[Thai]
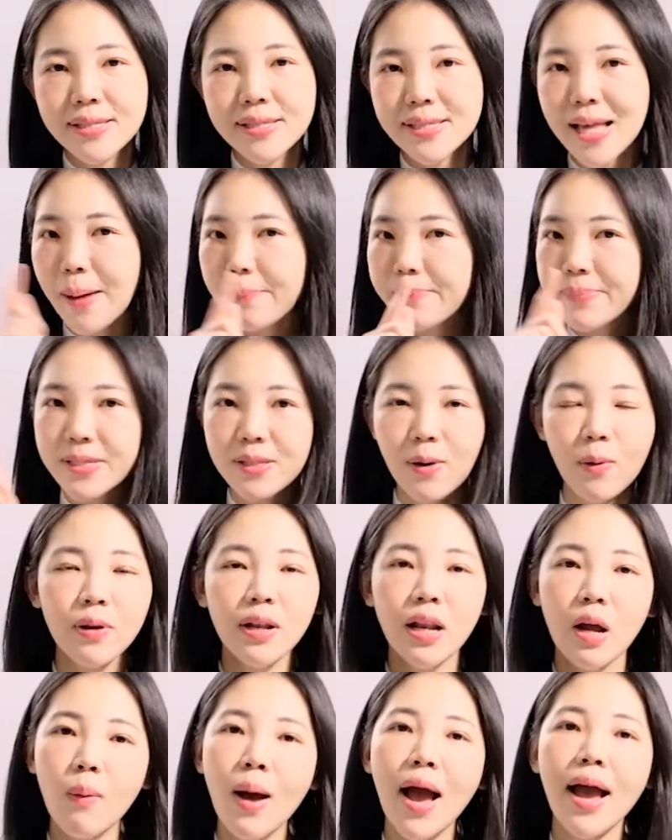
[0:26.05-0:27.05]
สับสน
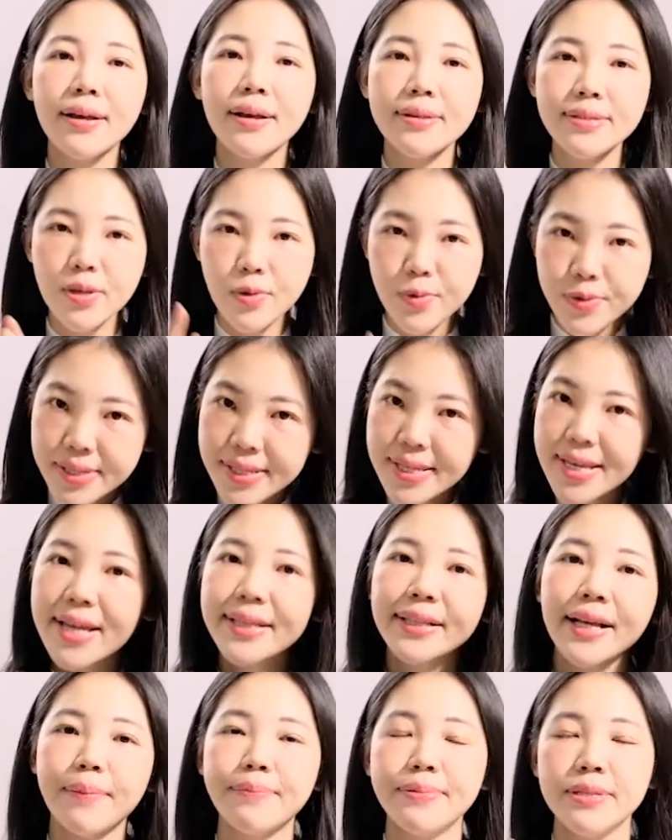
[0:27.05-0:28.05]
ระหว่างสิวเซียน
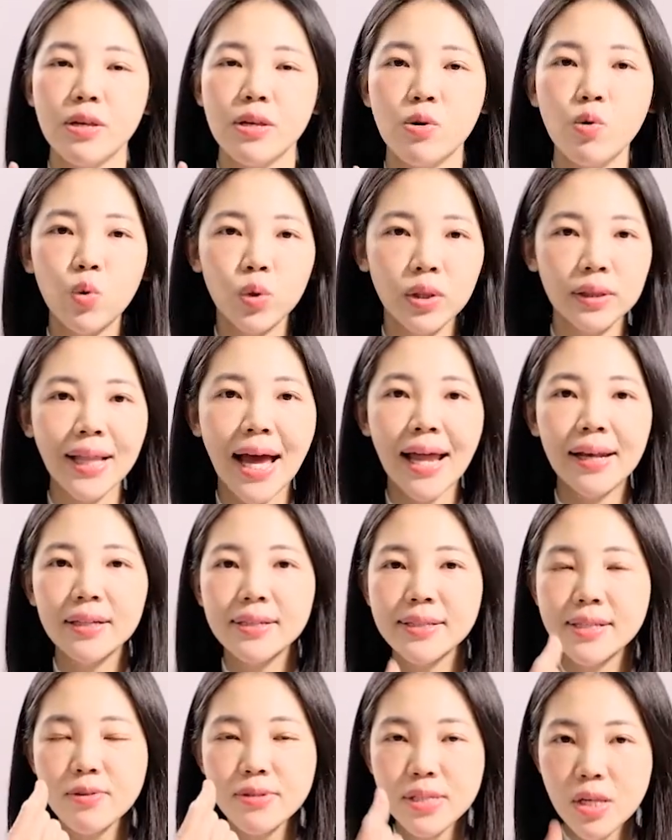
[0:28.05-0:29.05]
กับสิวอุดตันหรื
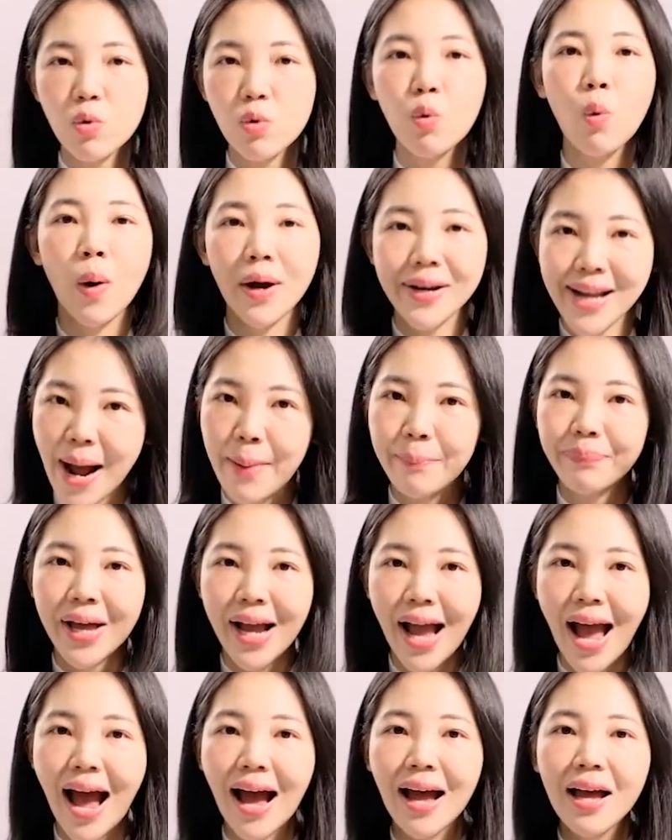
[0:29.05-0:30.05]
อเจ้าสิวหัวดำ
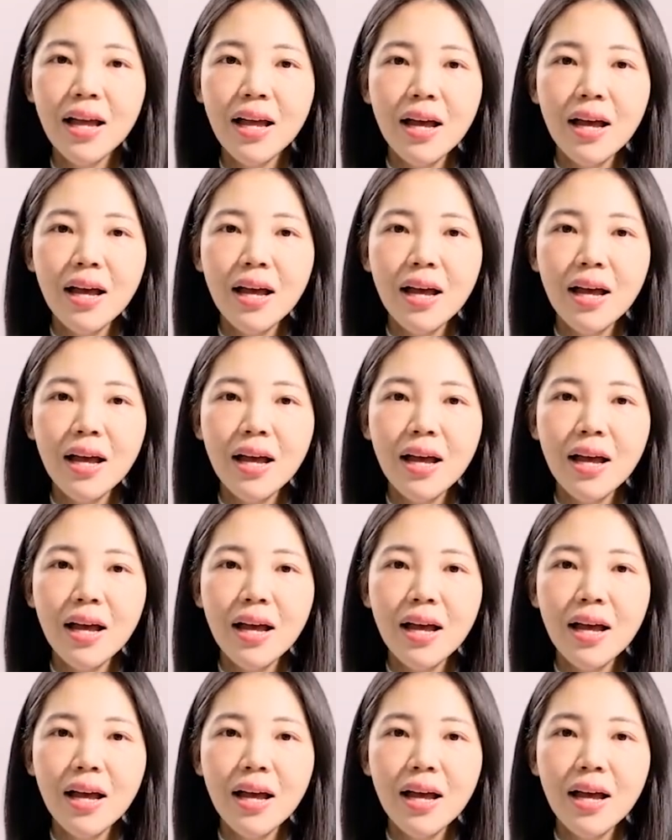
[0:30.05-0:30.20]
นะคะ